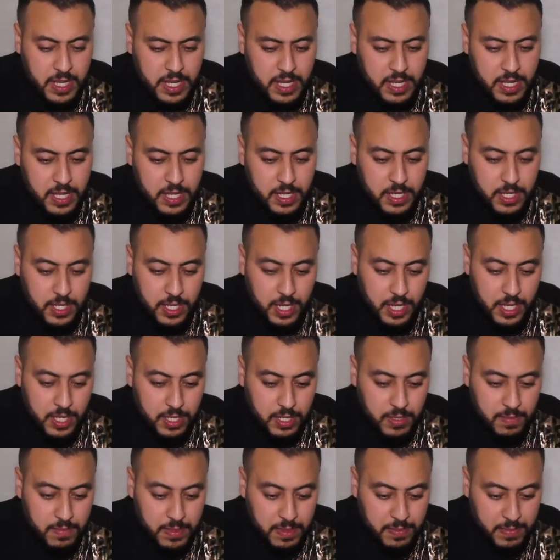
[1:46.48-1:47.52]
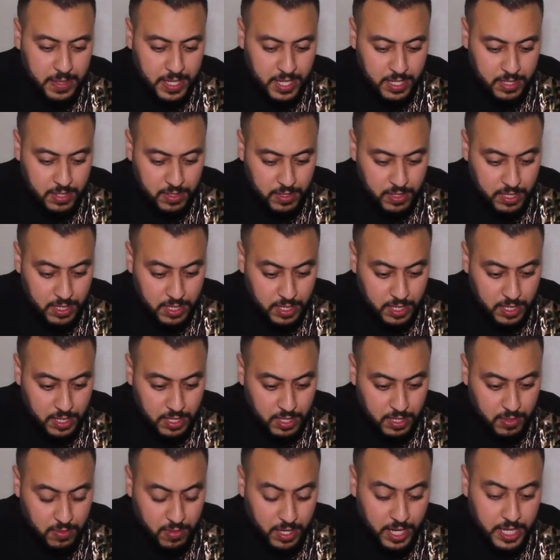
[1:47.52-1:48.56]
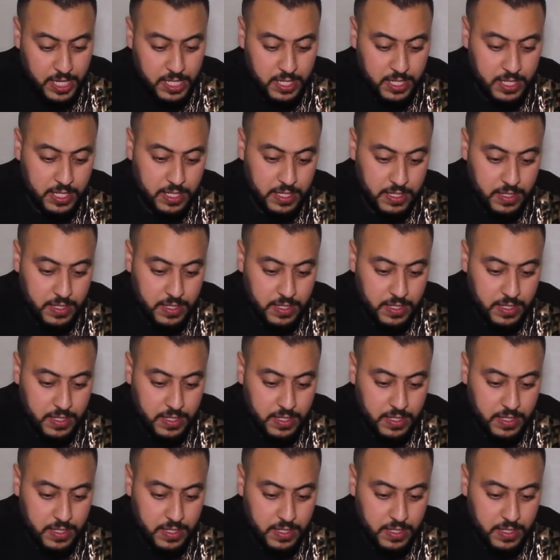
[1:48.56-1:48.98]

آه، جات من بعد آه، واحد